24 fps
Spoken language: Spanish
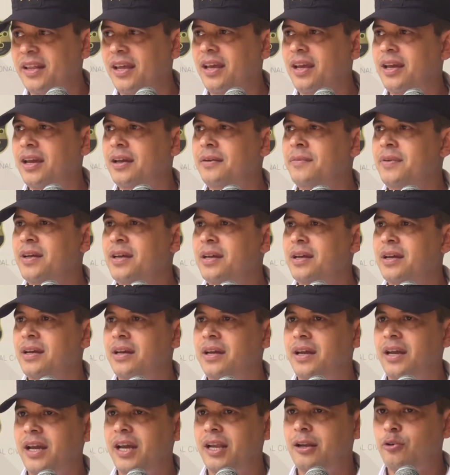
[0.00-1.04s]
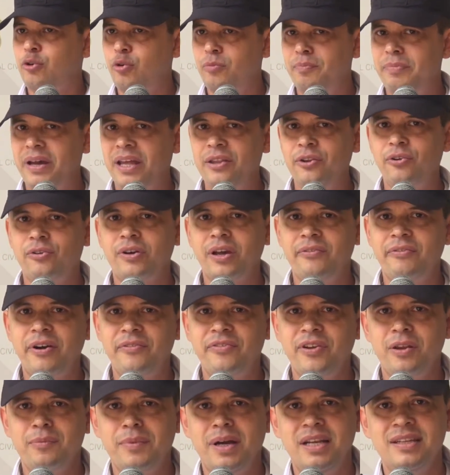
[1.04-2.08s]
dije, el convenio que va a
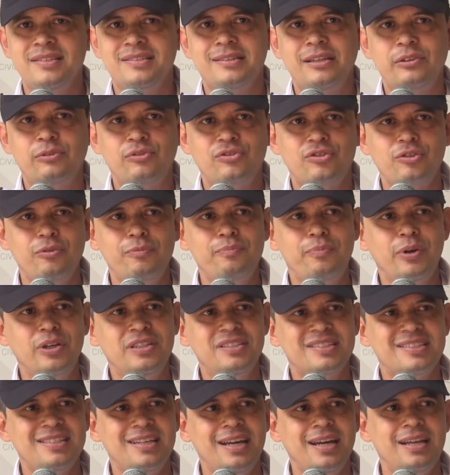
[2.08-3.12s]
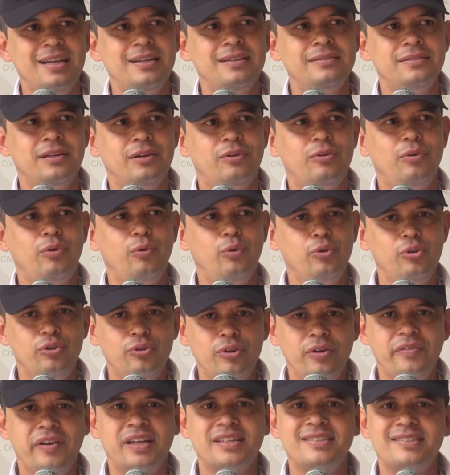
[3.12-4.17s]
firmar la institución policial con una
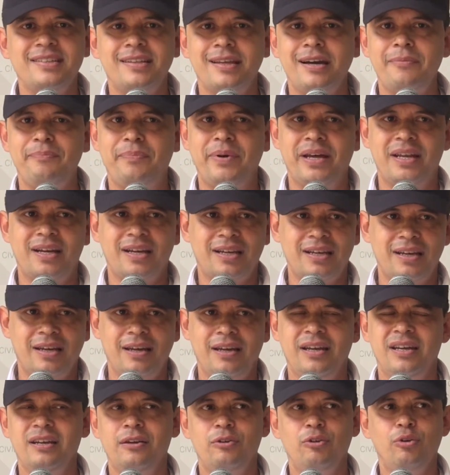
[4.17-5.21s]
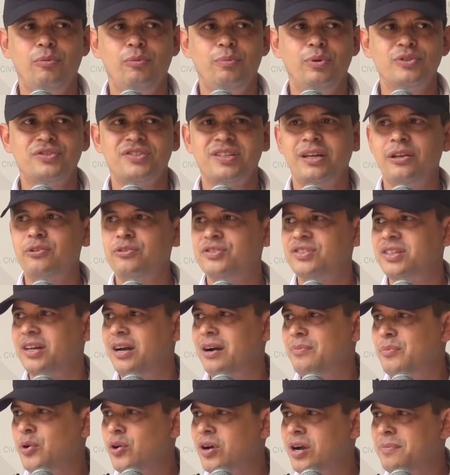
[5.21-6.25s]
universidad para que los voceros
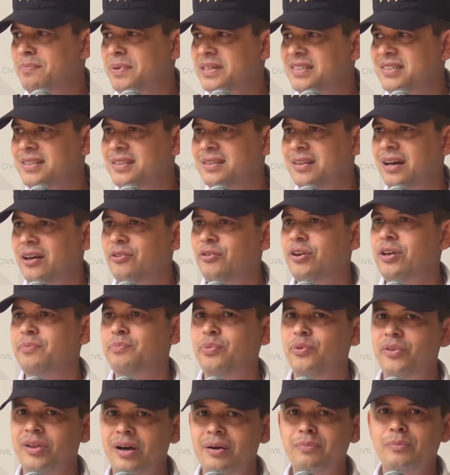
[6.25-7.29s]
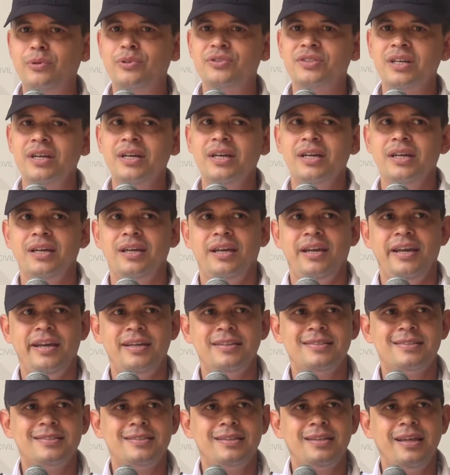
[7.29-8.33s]
seamos capacitados y podamos
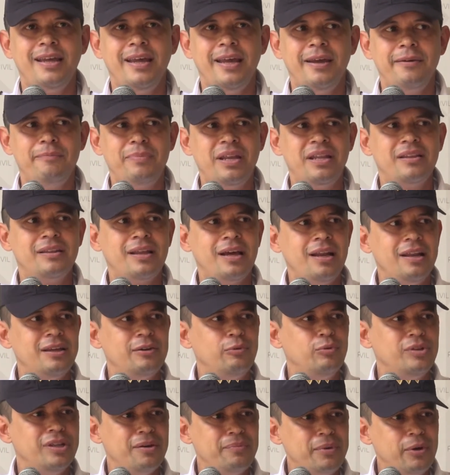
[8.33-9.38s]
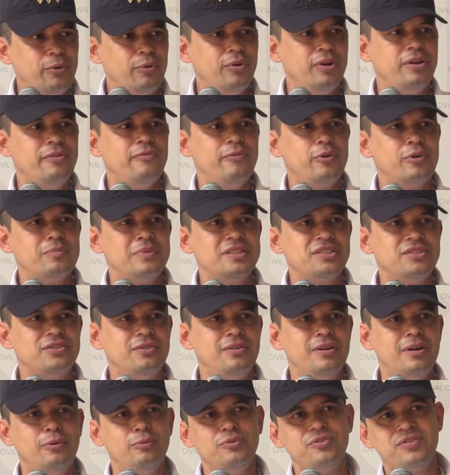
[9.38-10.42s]
este, brindarles una mejor
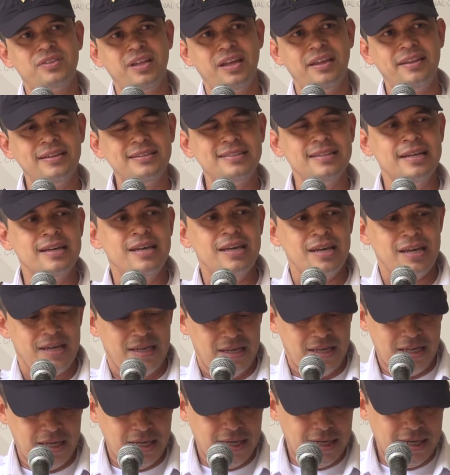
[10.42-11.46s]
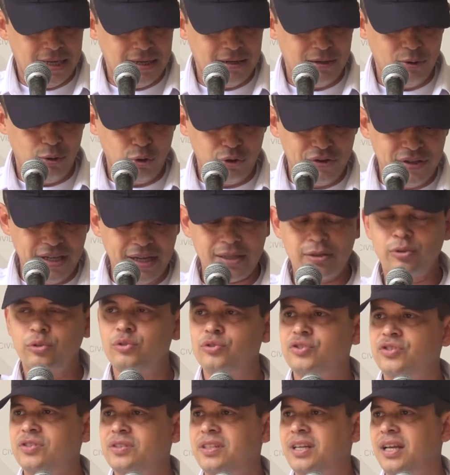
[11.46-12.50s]
información a ustedes. Eh, los
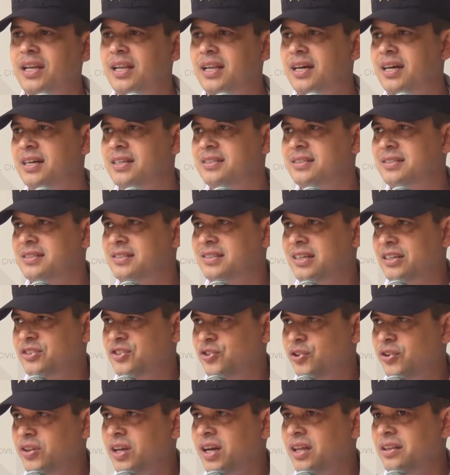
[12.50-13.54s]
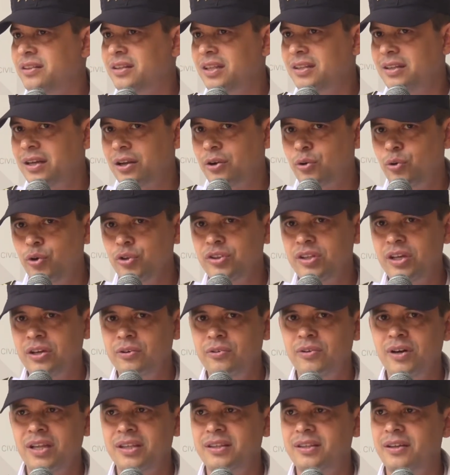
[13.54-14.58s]
datos de las secciones
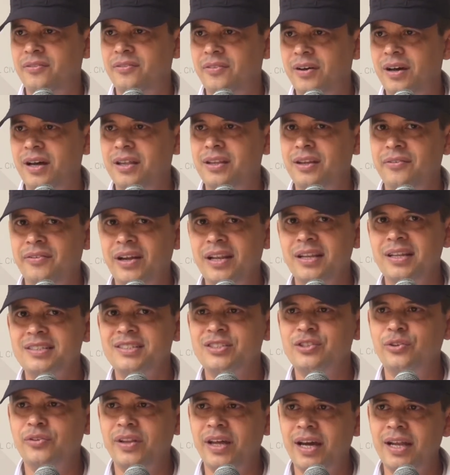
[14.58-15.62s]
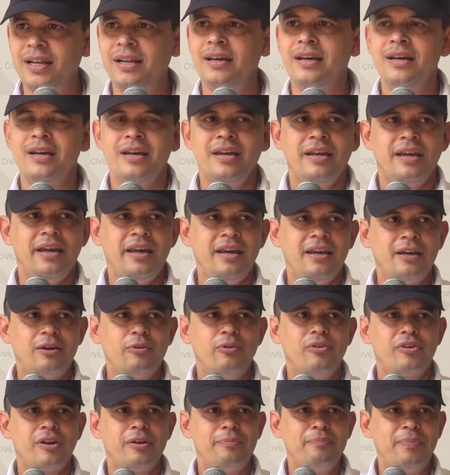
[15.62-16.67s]
antinarcóticos a nivel nacional eh,
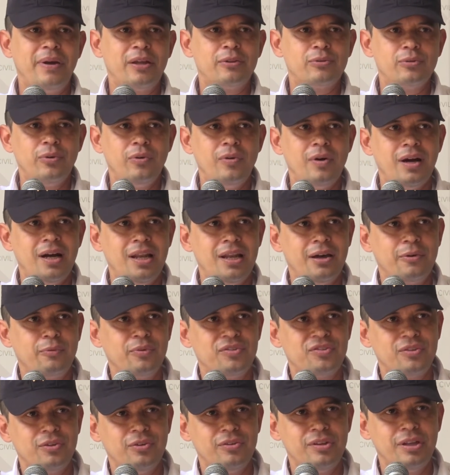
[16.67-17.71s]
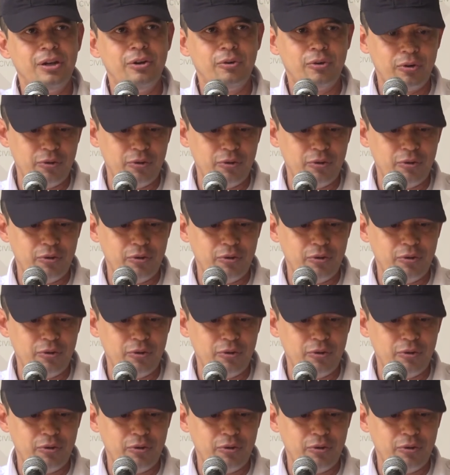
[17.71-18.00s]
con respecto a la cuestión de los